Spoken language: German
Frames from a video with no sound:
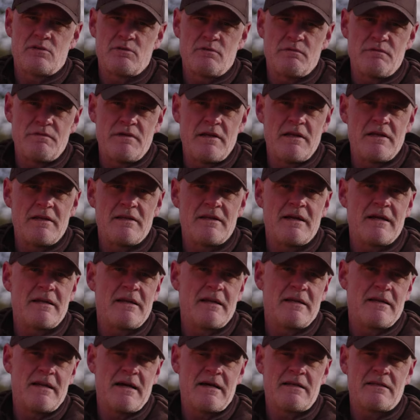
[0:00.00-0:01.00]
zu viel in
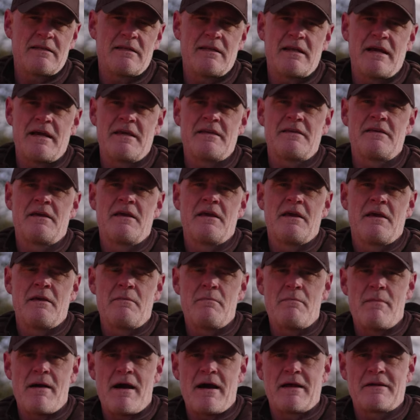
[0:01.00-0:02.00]
einer Nacht gleich
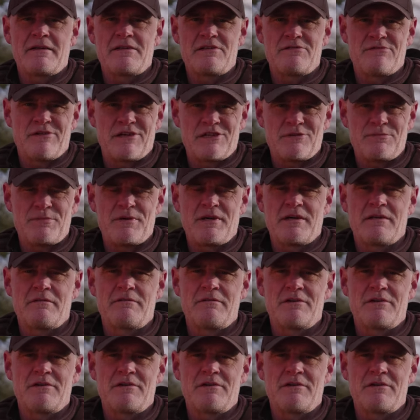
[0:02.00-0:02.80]
im Magen des Waschbären